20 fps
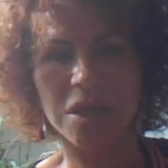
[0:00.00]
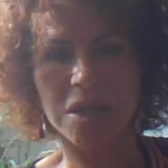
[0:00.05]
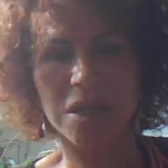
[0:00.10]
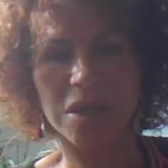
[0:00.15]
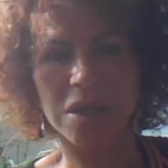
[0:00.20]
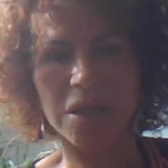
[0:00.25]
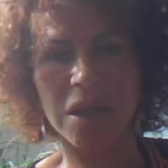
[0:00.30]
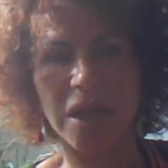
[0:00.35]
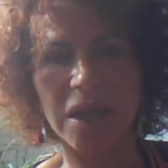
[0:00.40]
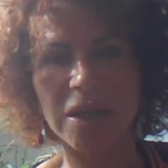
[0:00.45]

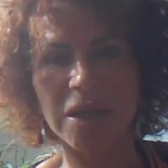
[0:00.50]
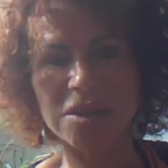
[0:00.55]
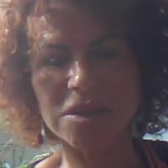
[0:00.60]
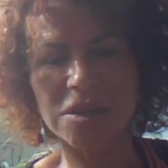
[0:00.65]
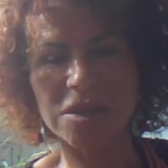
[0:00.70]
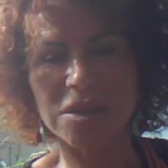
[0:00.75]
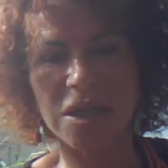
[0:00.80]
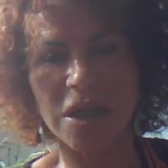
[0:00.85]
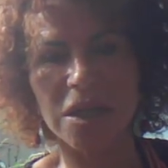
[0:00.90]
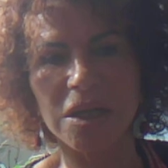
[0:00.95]

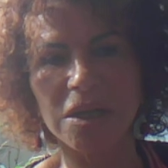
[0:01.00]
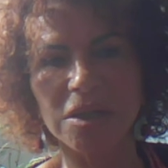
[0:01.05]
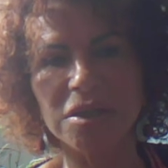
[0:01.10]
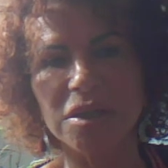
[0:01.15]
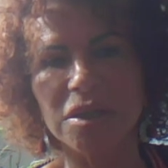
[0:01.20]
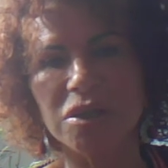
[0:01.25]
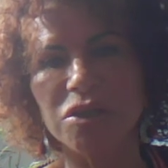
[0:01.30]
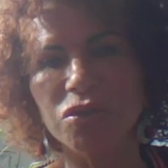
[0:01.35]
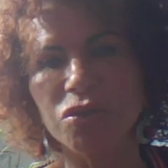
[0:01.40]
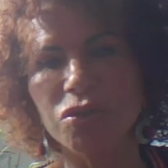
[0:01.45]
grâce à la
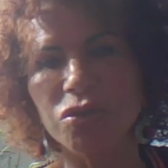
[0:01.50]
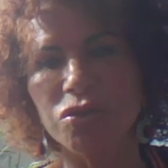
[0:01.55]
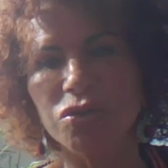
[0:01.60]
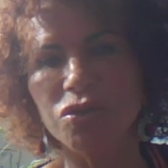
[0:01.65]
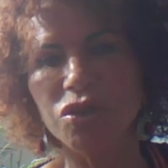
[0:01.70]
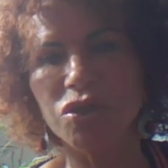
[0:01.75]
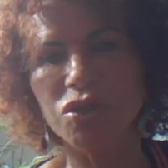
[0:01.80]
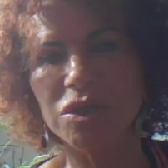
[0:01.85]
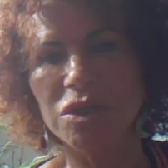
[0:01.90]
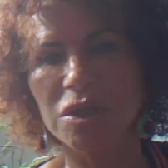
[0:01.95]

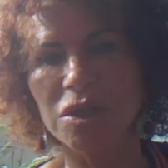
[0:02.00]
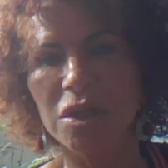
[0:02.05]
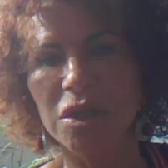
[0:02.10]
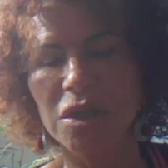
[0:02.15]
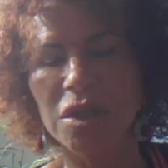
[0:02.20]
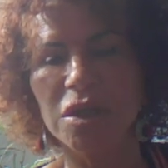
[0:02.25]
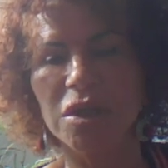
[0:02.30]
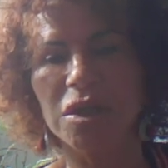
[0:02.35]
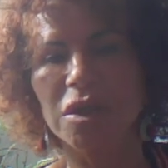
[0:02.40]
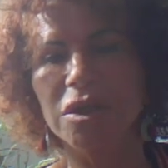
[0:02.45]
technologie
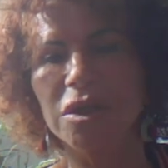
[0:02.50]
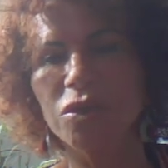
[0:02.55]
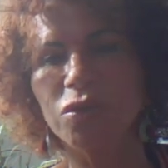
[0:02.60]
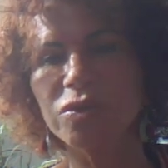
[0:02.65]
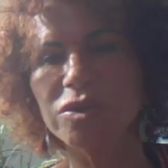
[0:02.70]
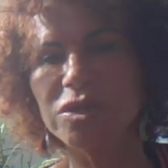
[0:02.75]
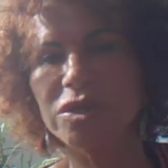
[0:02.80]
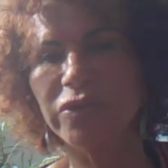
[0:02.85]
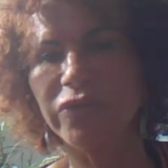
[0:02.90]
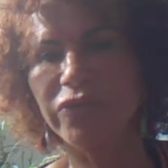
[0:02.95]
et aux
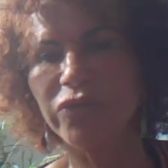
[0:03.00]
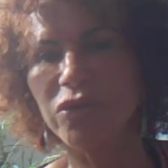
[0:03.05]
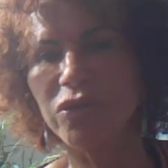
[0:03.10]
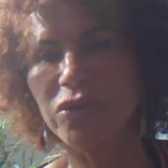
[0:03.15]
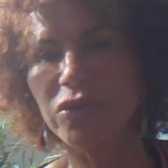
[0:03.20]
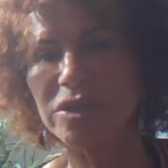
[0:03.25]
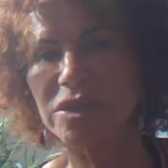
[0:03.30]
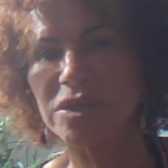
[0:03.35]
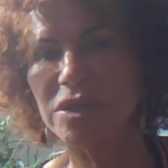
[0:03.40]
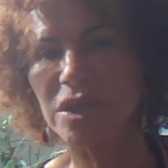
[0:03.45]
efforts
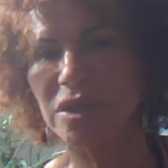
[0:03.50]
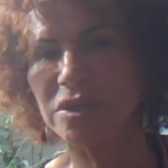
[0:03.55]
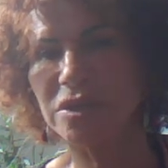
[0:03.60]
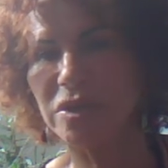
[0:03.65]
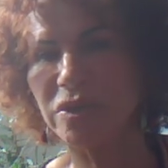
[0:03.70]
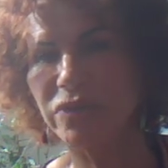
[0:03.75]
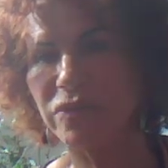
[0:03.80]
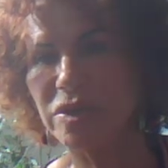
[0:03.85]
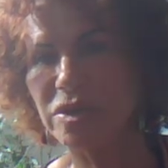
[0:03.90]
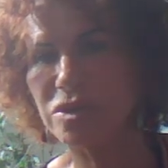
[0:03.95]
des
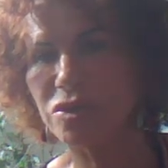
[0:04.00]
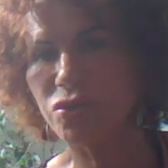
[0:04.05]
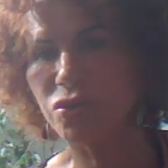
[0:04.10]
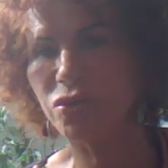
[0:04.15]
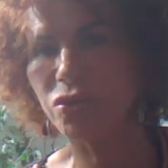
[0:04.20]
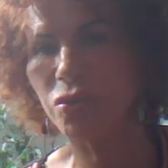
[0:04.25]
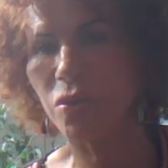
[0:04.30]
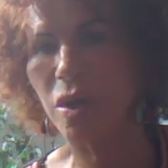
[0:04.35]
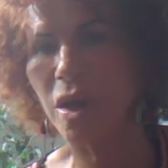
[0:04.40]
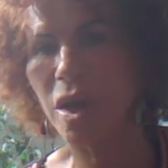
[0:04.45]
activistes
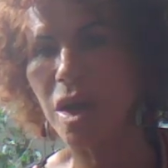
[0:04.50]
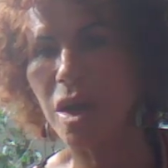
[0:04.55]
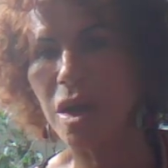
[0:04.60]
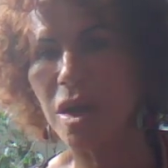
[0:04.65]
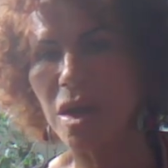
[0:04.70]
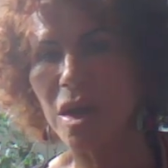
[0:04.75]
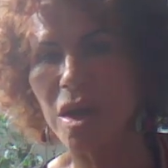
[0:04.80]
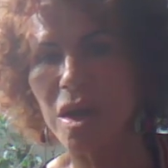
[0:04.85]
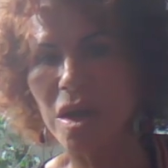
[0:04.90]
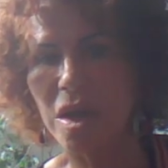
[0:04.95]

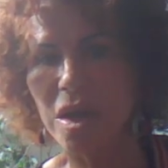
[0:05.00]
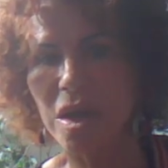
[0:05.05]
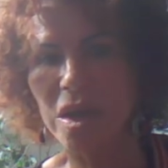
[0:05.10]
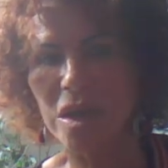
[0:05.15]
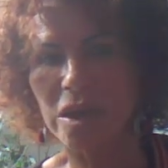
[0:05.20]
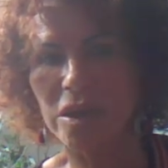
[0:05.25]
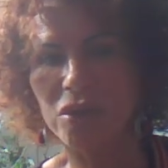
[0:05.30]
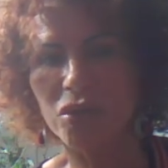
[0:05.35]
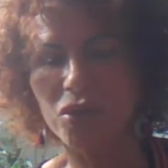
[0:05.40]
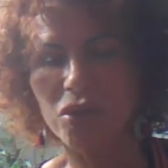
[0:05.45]
noirs
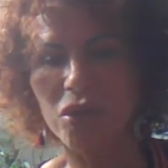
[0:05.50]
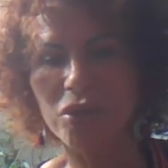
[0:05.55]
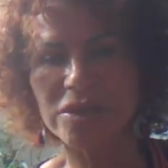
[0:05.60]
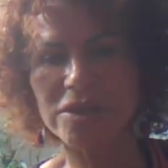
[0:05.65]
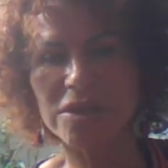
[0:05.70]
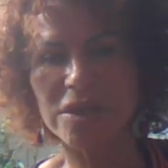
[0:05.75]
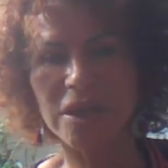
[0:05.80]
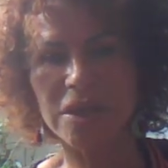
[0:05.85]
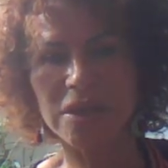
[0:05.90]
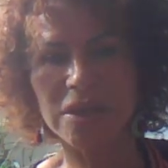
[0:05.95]
et de
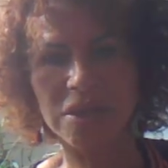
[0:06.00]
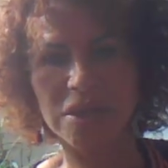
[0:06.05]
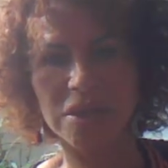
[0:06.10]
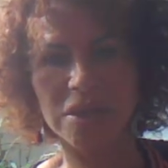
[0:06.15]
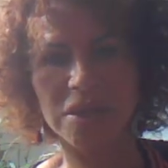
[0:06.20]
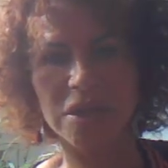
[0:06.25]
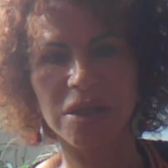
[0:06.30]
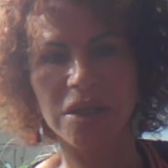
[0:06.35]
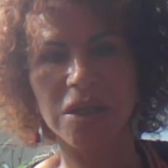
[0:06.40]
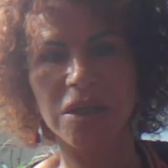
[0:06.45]
leurs alliés
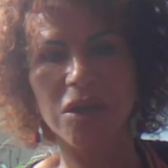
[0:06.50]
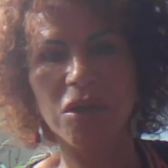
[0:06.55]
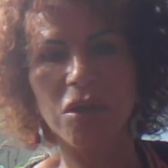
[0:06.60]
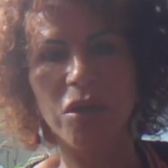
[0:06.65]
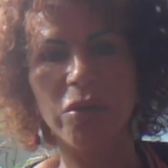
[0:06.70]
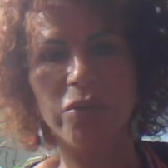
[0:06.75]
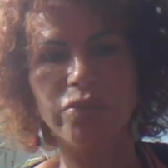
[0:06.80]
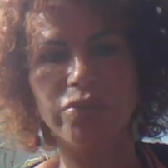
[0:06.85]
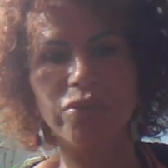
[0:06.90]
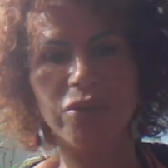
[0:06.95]

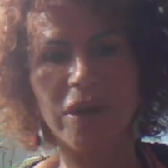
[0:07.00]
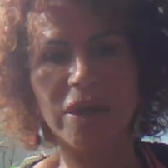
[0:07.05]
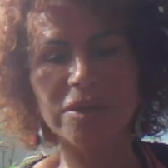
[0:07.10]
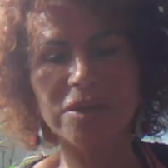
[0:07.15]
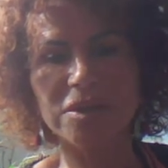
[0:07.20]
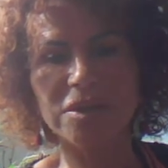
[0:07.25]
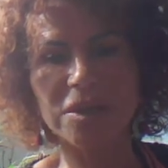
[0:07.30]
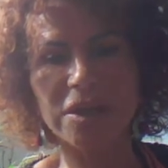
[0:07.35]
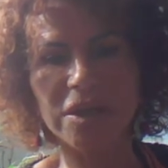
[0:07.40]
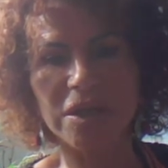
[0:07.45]
pour
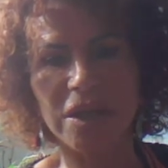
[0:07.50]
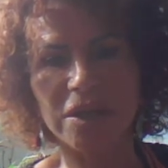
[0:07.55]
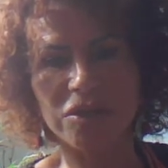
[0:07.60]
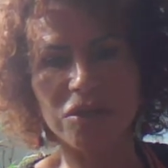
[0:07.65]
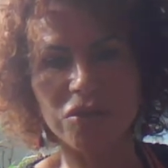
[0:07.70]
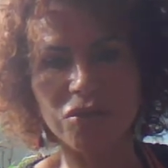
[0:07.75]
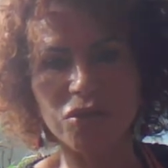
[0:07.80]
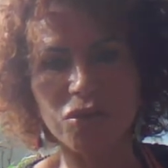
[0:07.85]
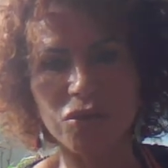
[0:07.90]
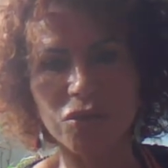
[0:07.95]
attirer
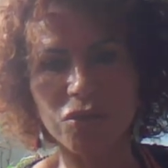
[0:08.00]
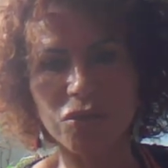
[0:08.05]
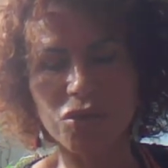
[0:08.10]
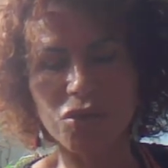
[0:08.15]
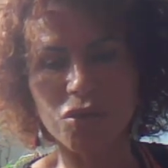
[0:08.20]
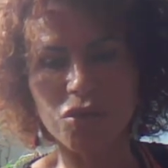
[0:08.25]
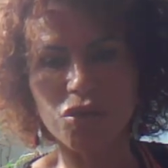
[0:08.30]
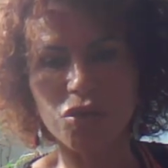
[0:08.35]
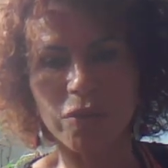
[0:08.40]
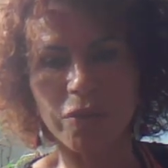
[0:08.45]
l'attention
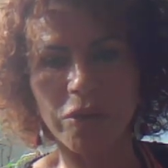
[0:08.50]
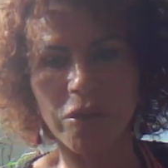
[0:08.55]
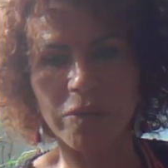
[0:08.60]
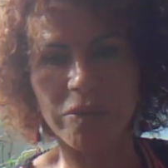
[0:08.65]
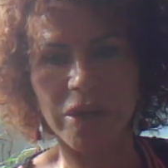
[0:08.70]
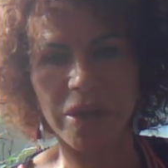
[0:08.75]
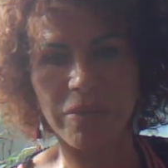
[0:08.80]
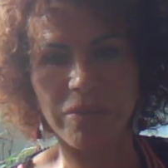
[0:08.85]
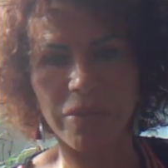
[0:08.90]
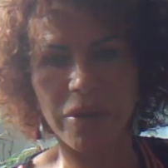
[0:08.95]
sur ce
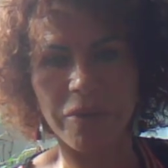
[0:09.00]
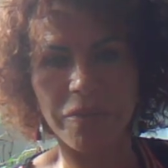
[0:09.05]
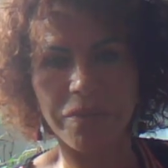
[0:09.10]
problème